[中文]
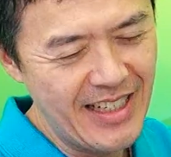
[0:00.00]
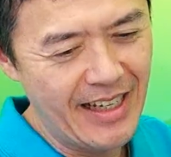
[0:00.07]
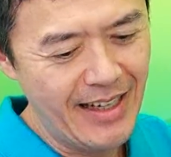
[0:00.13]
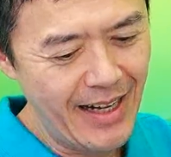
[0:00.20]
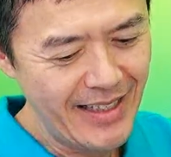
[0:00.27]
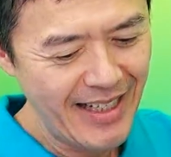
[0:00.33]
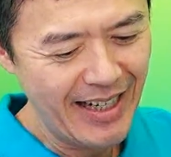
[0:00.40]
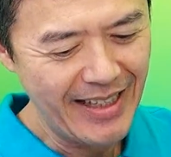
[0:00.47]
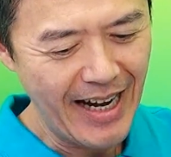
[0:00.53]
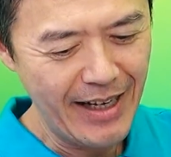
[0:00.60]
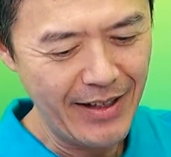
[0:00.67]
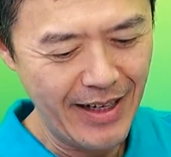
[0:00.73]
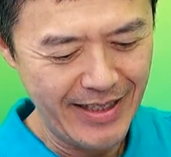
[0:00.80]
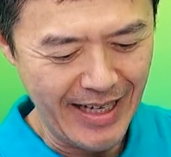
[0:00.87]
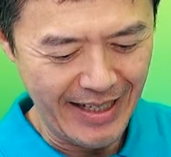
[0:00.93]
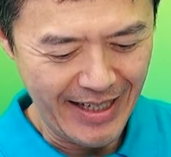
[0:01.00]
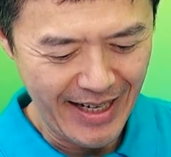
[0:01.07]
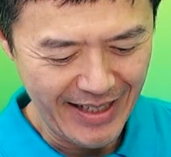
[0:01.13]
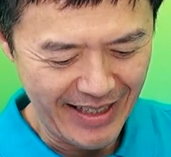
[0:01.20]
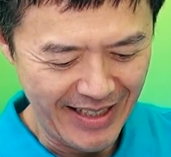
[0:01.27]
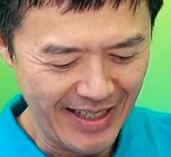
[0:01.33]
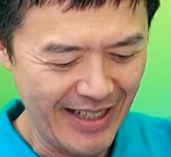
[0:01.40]
讲到这个，当然就要讲
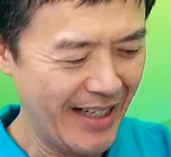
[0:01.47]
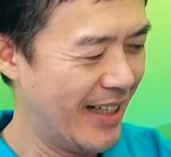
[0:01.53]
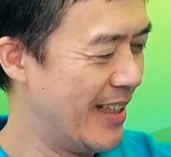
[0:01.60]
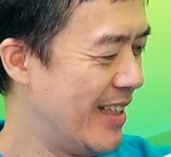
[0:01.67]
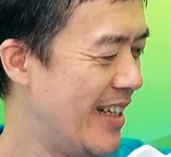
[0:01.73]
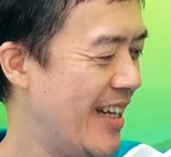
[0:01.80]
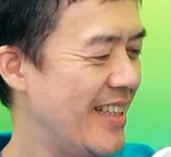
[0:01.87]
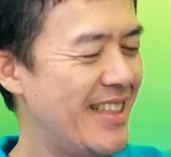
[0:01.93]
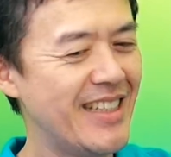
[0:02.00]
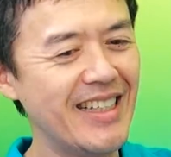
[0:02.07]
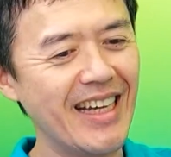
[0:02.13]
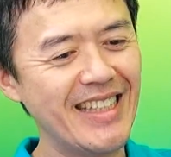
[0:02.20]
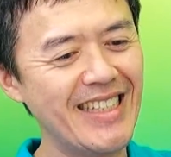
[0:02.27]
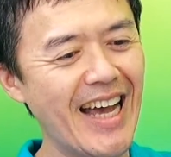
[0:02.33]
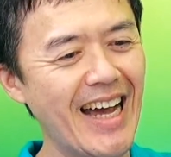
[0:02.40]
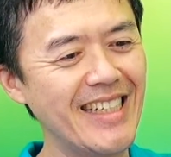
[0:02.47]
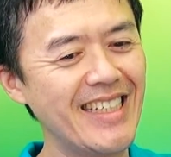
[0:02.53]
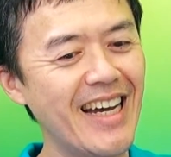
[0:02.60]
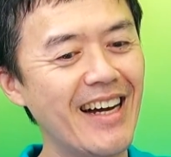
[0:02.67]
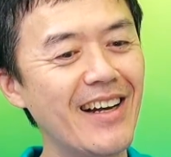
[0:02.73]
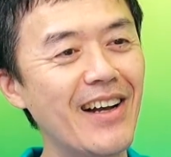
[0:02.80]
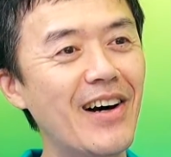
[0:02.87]
到你的自己的家
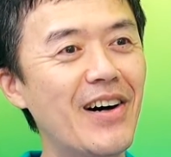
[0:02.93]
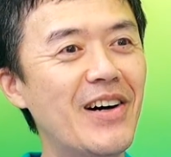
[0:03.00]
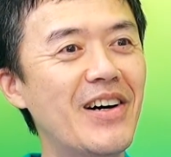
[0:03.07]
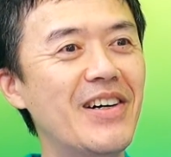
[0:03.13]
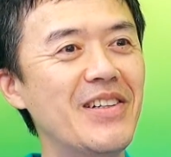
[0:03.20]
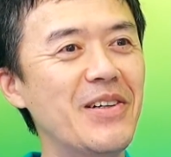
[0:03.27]
乡喽，